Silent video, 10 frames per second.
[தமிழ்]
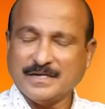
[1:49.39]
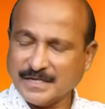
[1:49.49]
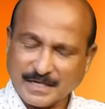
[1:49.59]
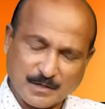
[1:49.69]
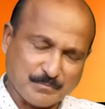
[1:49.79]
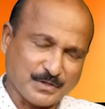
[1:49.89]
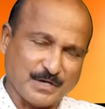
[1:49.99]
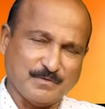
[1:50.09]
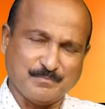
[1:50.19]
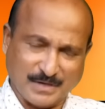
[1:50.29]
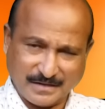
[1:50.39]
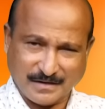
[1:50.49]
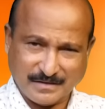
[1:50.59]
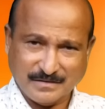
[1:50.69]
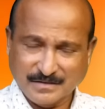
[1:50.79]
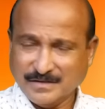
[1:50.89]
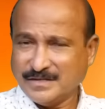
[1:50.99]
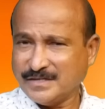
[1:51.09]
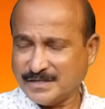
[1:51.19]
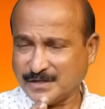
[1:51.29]
என் அன்பு தெய்வ பிள்ளைகளை
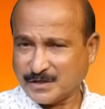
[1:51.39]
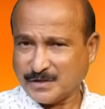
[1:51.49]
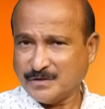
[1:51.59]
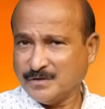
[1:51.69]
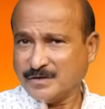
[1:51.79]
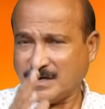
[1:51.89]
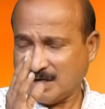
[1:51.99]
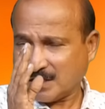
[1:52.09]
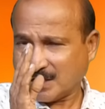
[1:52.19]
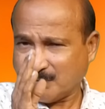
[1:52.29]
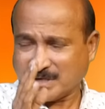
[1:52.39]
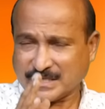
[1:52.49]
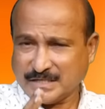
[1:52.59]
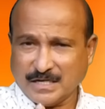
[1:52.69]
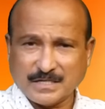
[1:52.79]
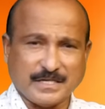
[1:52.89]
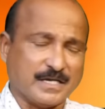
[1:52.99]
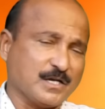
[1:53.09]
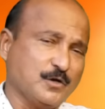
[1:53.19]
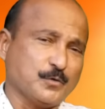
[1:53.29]
இன்றைக்கி ஆண்டவரை யார்
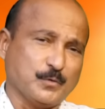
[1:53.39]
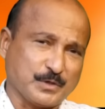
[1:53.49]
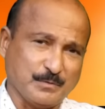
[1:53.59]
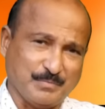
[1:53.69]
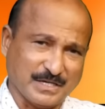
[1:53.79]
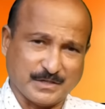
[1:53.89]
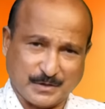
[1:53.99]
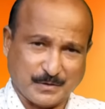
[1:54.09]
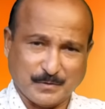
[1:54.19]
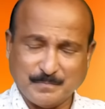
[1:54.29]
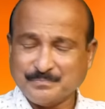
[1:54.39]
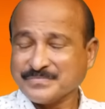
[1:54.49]
யாரெல்லாம் நோக்கி பார்க்குறீங்களோ